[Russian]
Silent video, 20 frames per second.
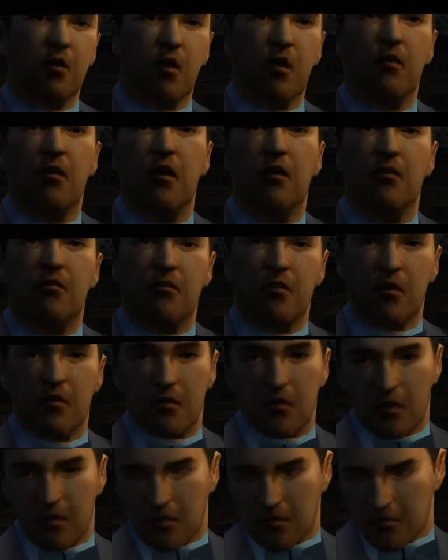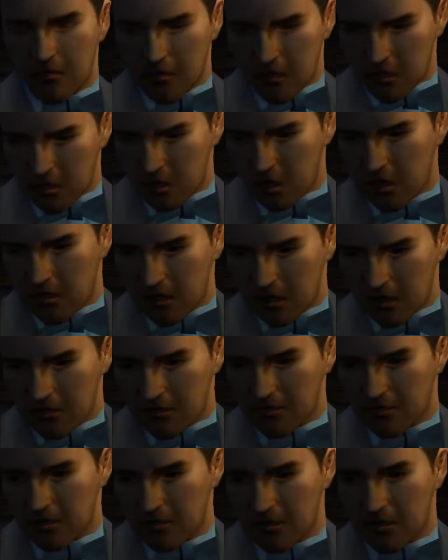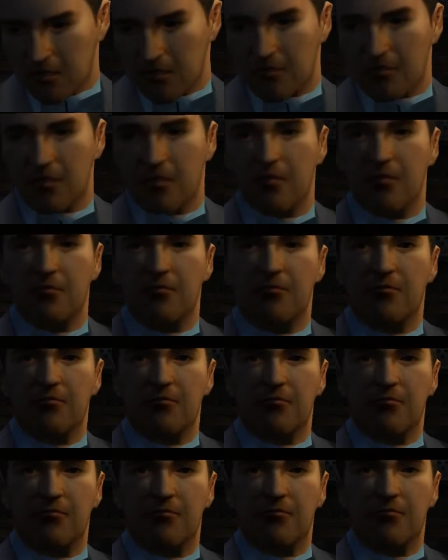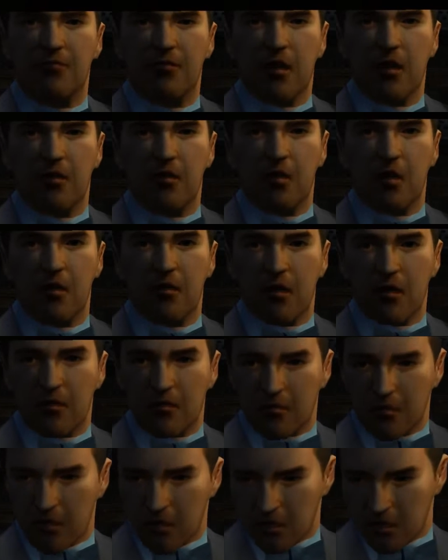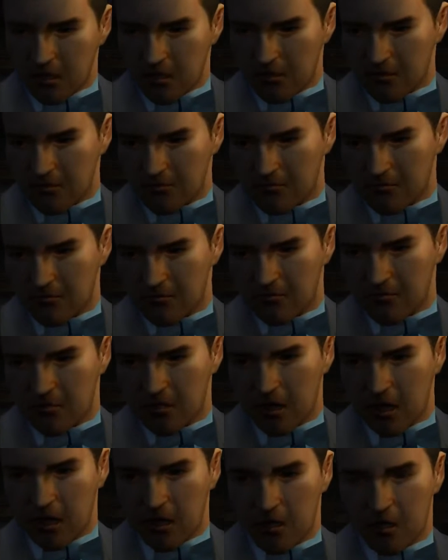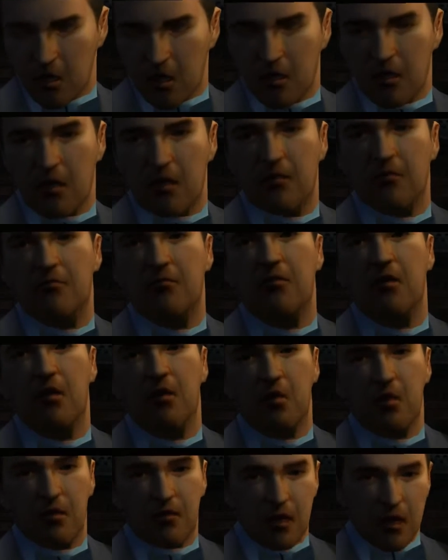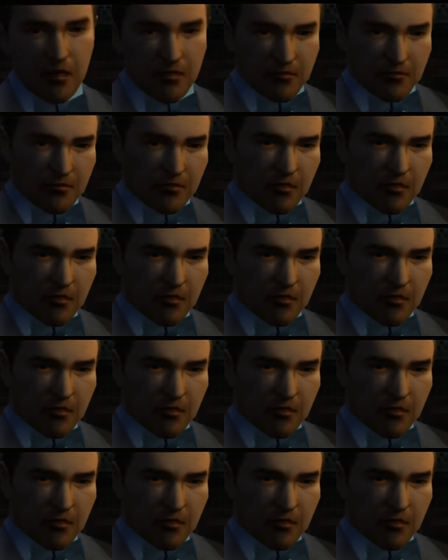хочешь, мы бы могли найти для тебя работу здесь. У нас всегда есть место для хорошего парня вроде тебя.